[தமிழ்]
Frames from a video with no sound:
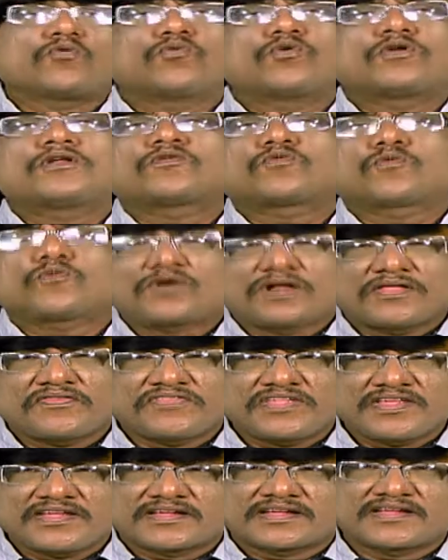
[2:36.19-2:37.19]
ஒரு
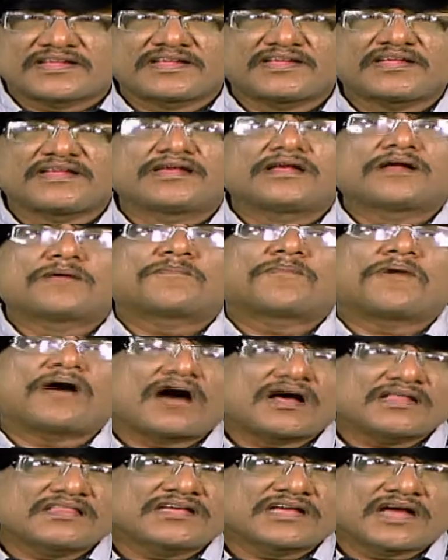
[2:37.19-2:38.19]
குழந்தைக்கு
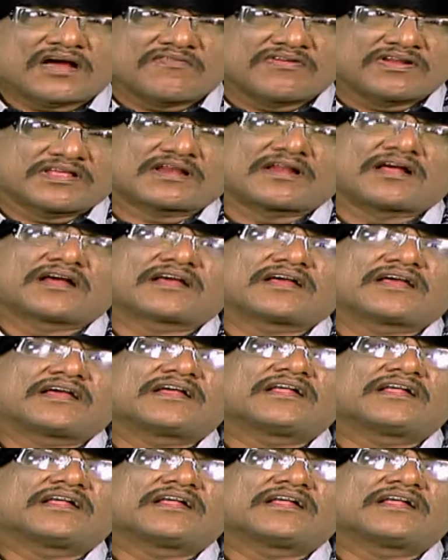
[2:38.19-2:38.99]
பாதுகாவலராக